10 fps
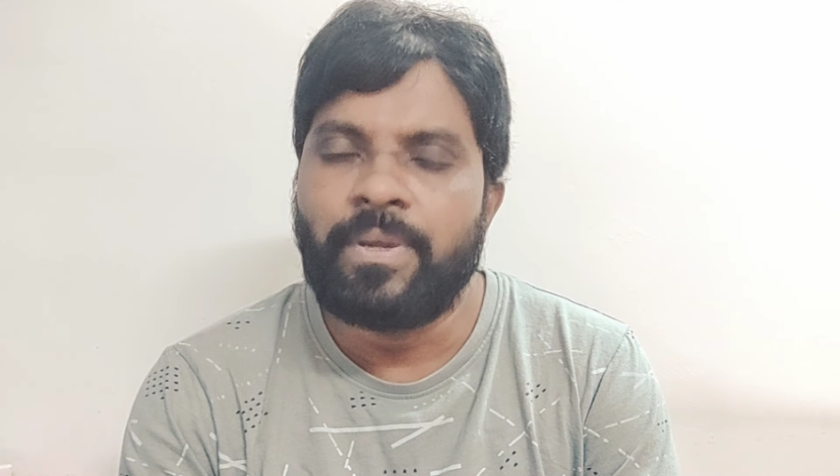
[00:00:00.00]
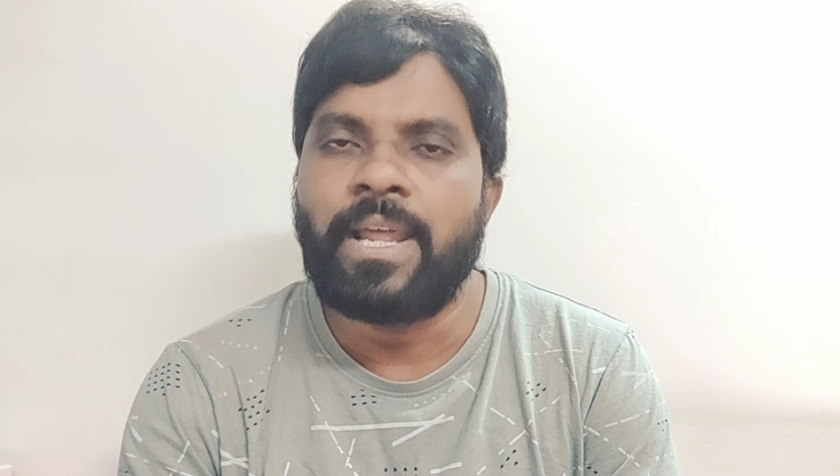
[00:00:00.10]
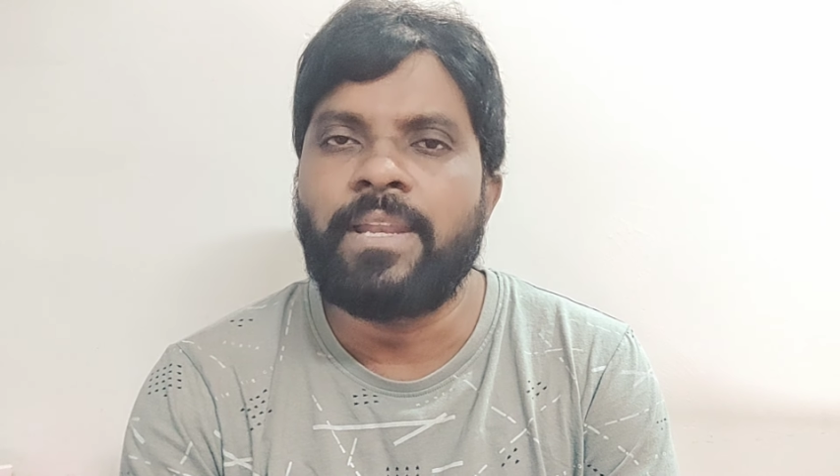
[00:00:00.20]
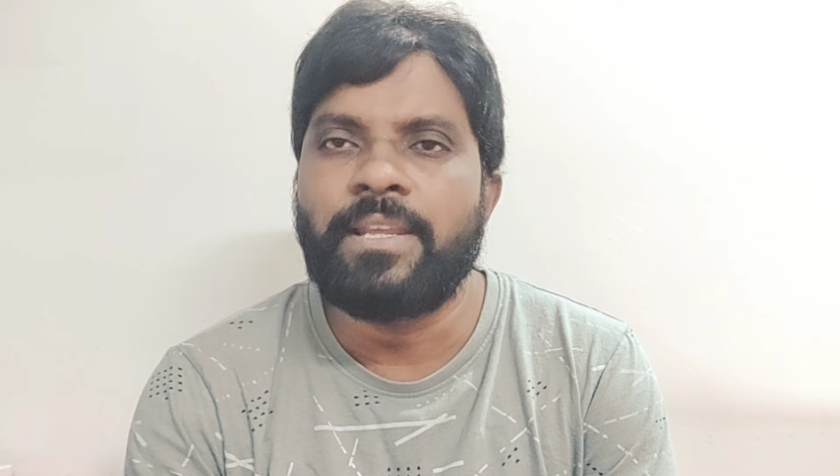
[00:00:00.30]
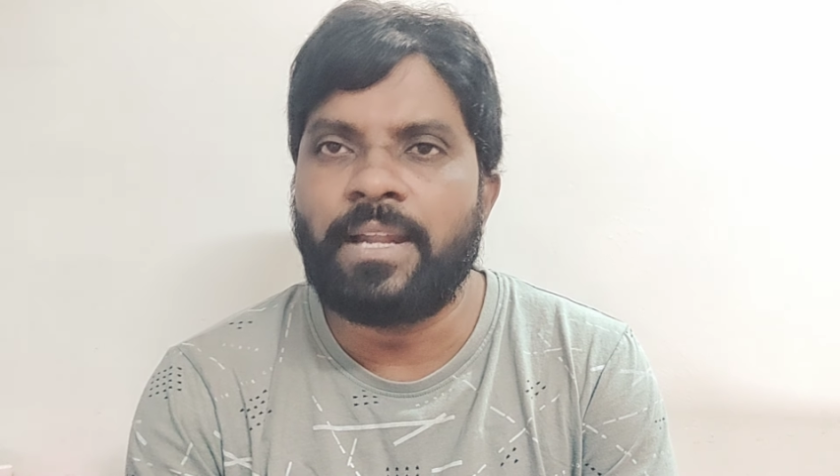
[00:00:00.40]
మరి
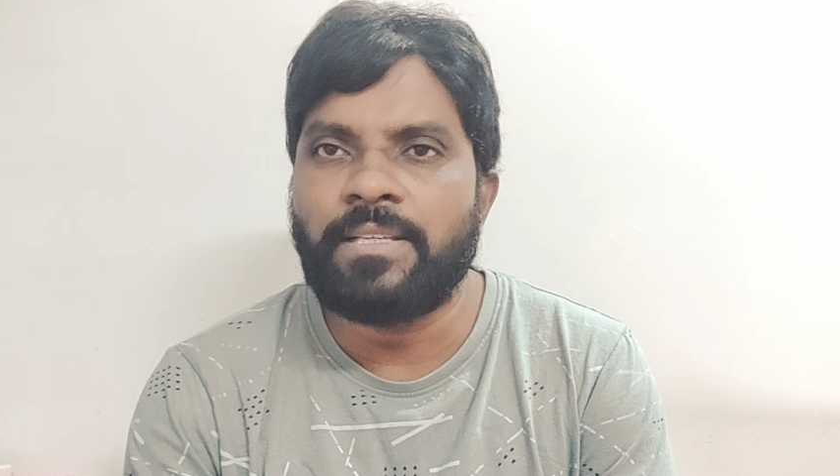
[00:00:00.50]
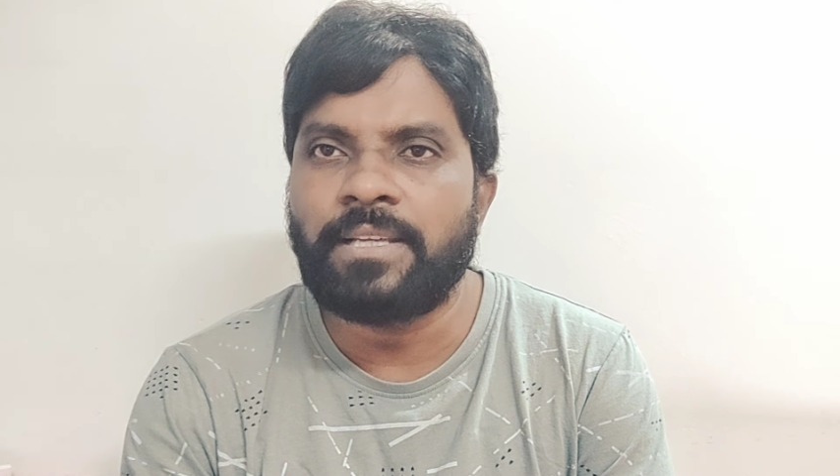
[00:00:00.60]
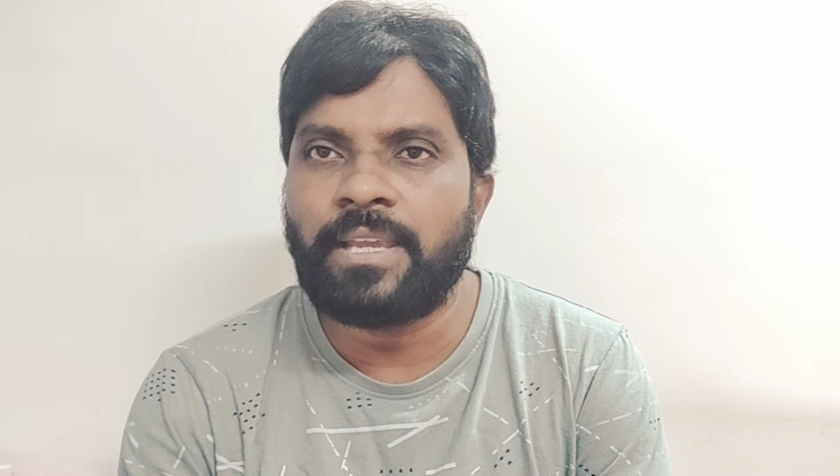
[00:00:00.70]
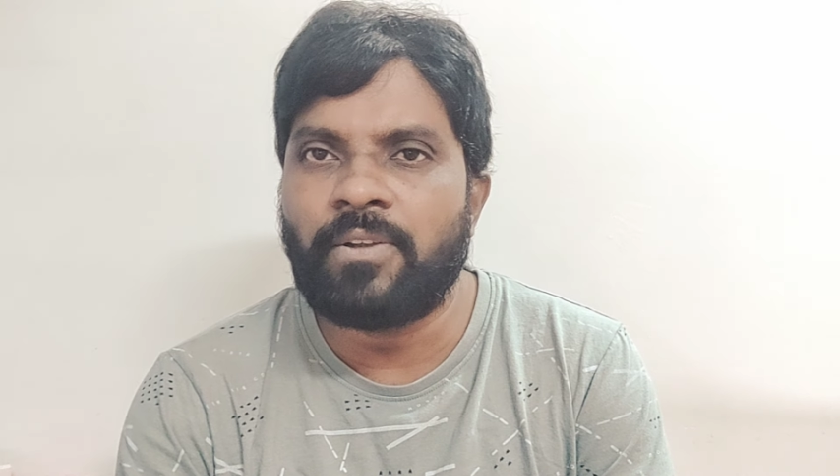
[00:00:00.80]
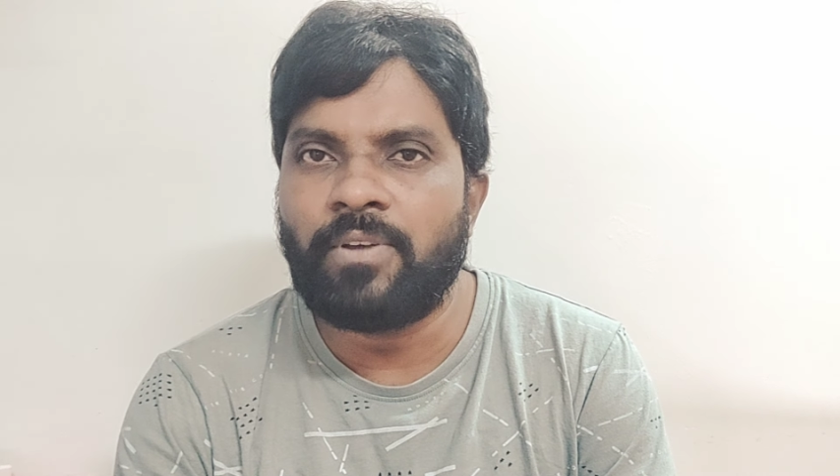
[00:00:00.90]
అన్ని
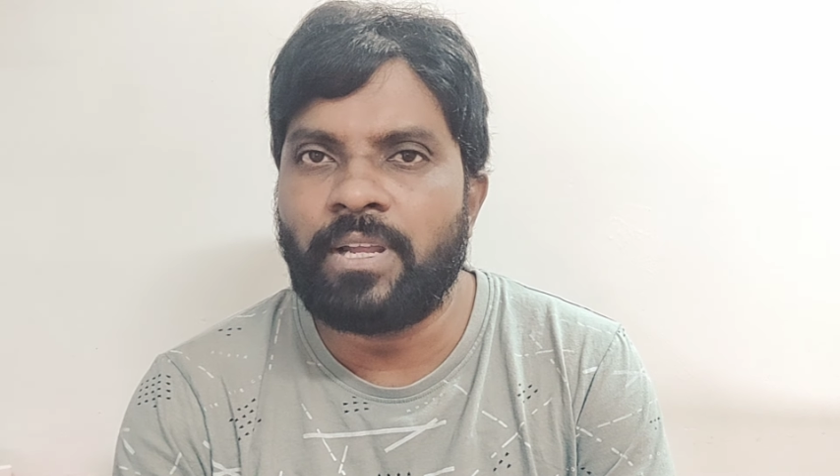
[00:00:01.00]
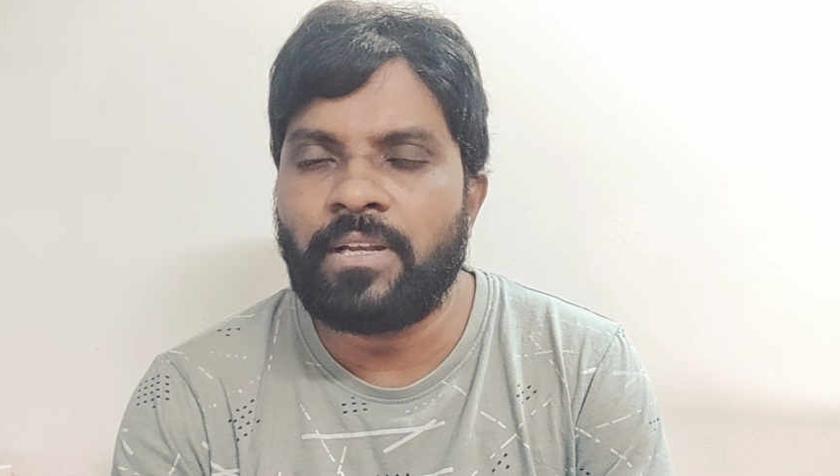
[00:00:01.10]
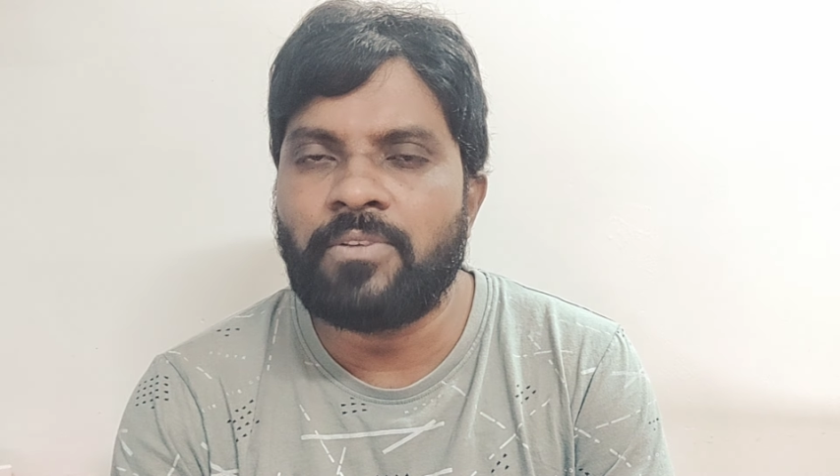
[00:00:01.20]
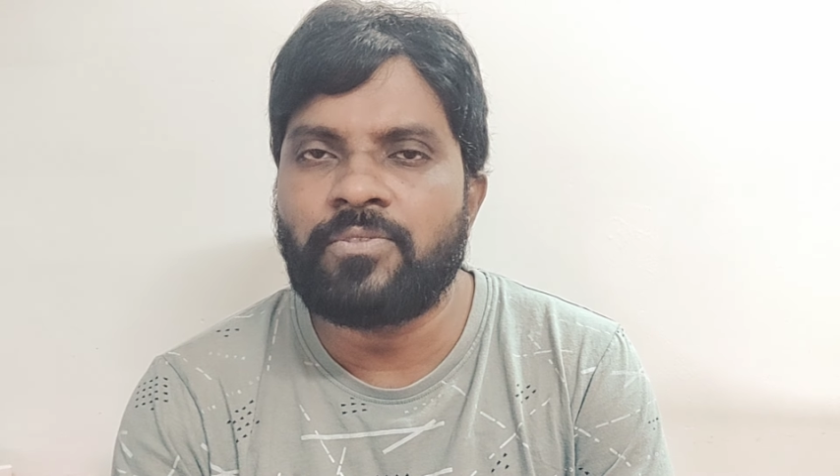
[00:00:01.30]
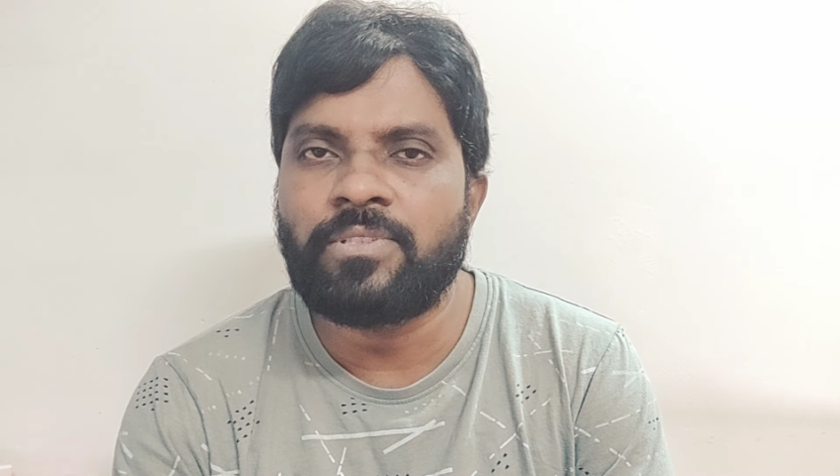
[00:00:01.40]
రాజకీయ
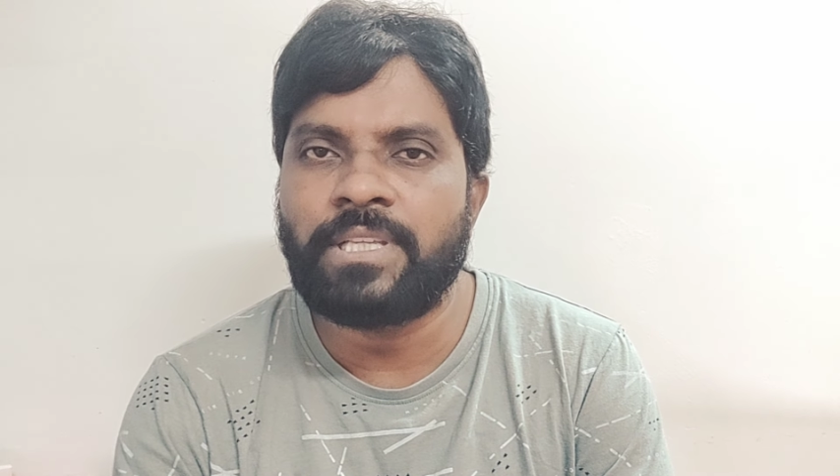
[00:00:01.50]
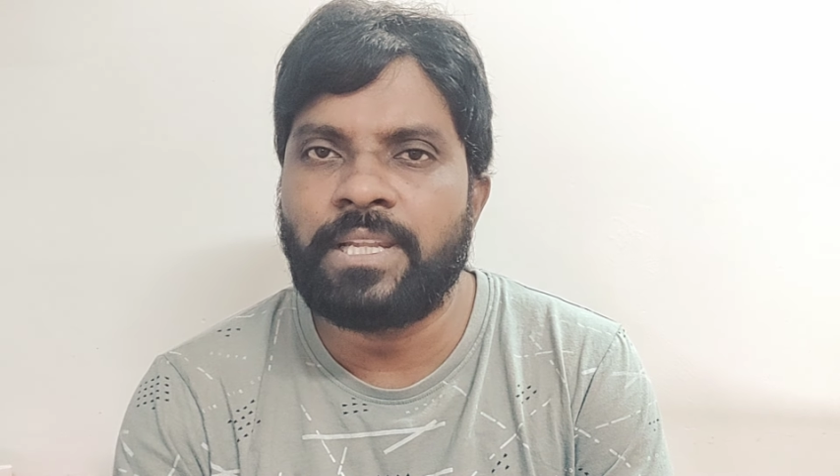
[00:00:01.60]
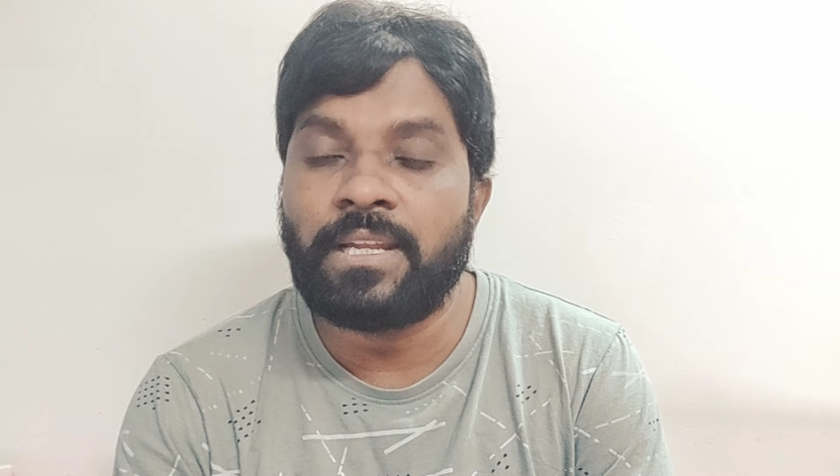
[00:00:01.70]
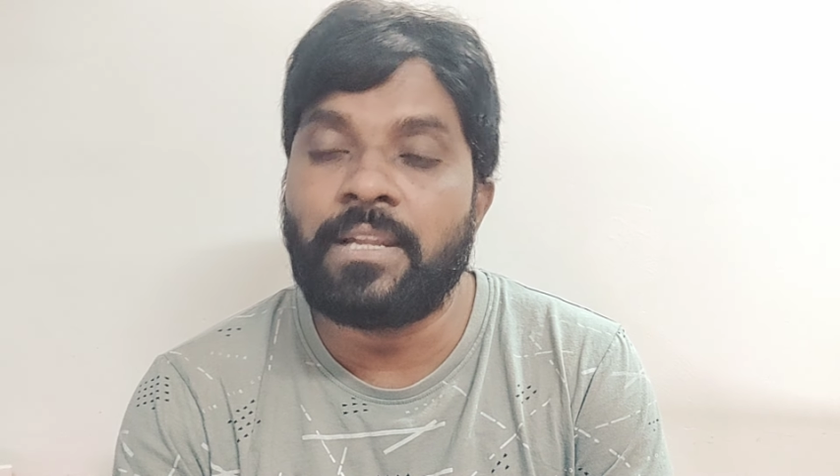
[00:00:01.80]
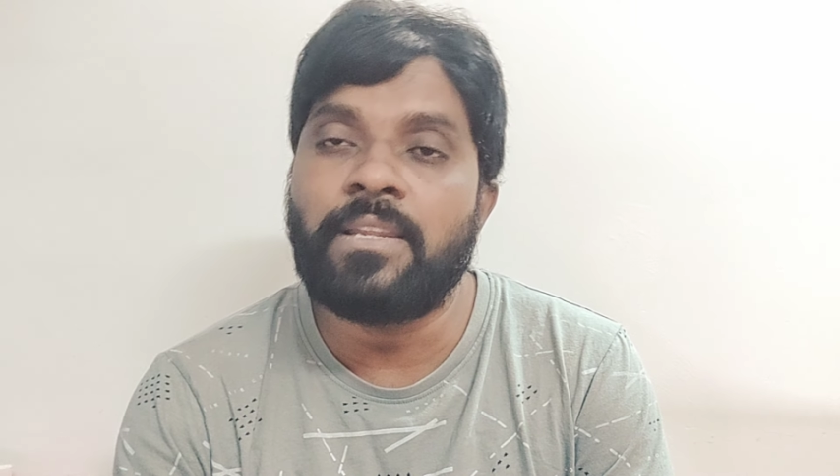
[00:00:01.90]
కోణాల్లో చూస్తేనే అట్లా